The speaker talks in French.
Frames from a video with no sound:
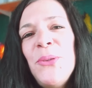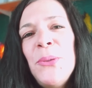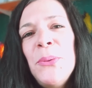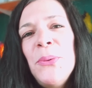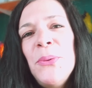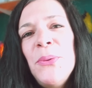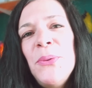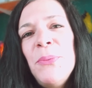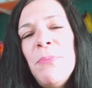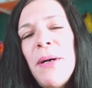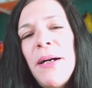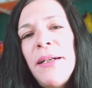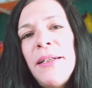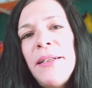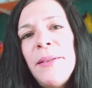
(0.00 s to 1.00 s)
coup,
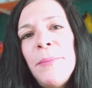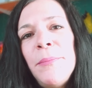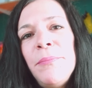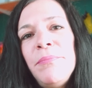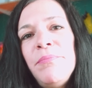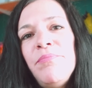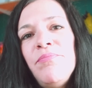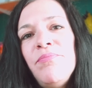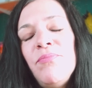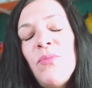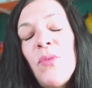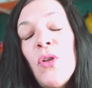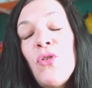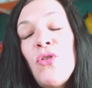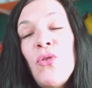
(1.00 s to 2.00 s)
ben,
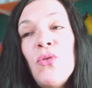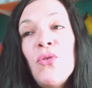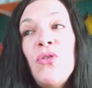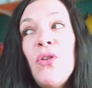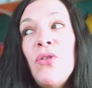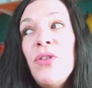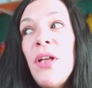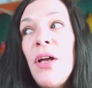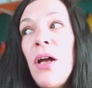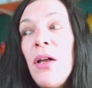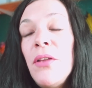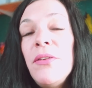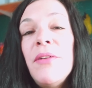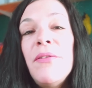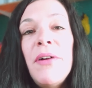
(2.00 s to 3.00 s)
je suis contente
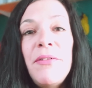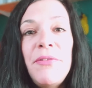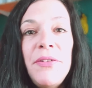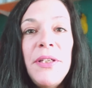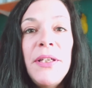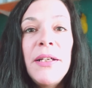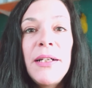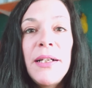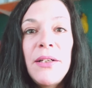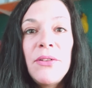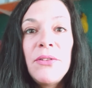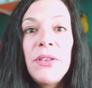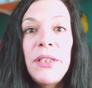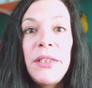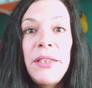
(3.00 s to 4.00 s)
d'avoir fait un
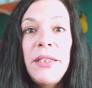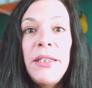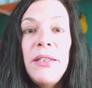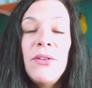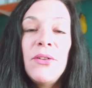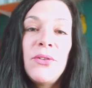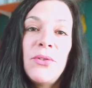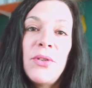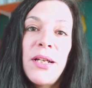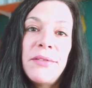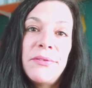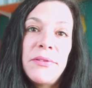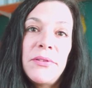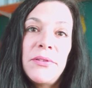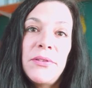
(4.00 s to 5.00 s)
calendrier de
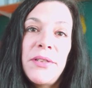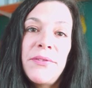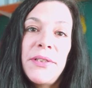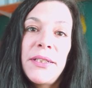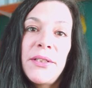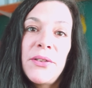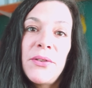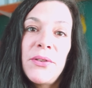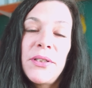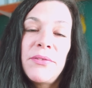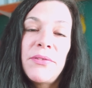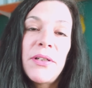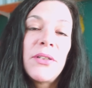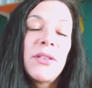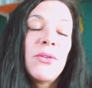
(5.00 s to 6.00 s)
l'avant avec,
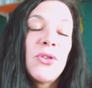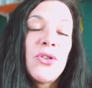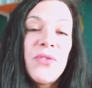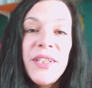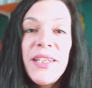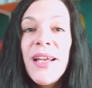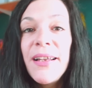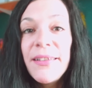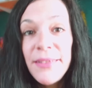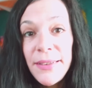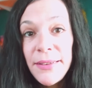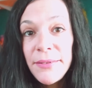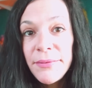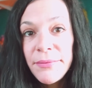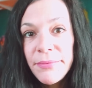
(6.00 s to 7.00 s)
enfin, que je vais
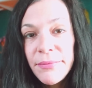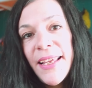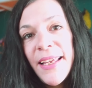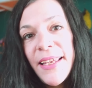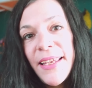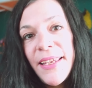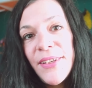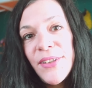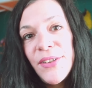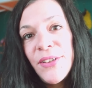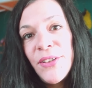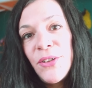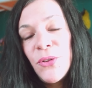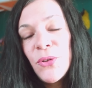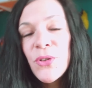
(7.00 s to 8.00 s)
garder et
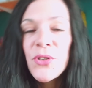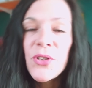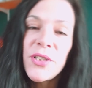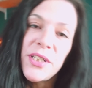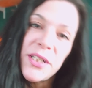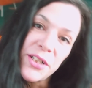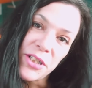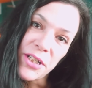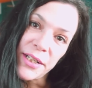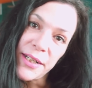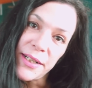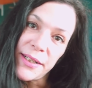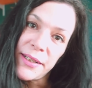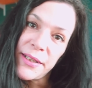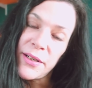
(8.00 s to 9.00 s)
le ressortir chaque
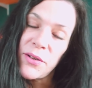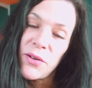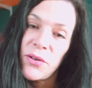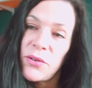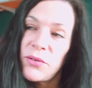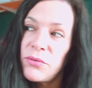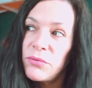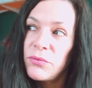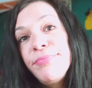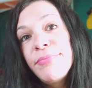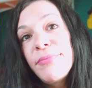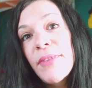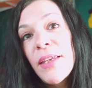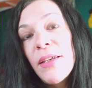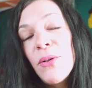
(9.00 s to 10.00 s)
année. Alors,
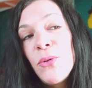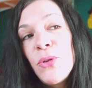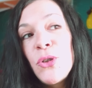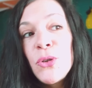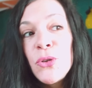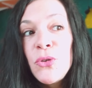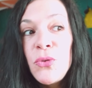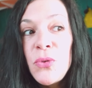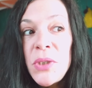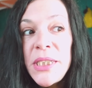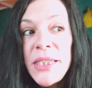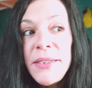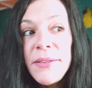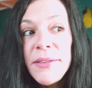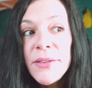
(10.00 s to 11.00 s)

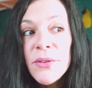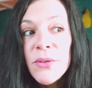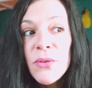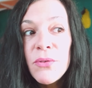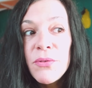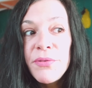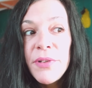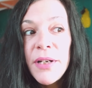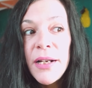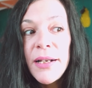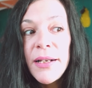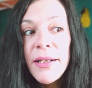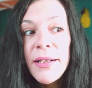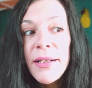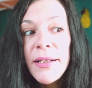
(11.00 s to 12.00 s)
Aujourd'hui, on va
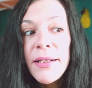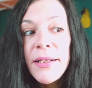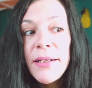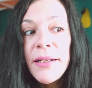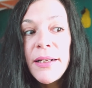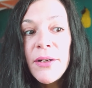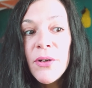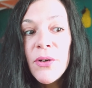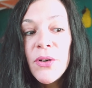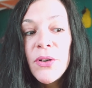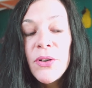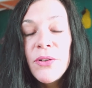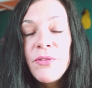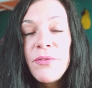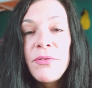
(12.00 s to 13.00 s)

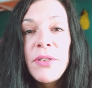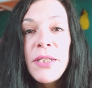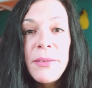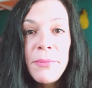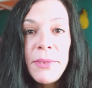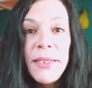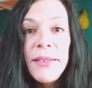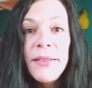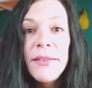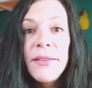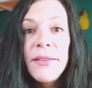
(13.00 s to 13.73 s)
alors filmer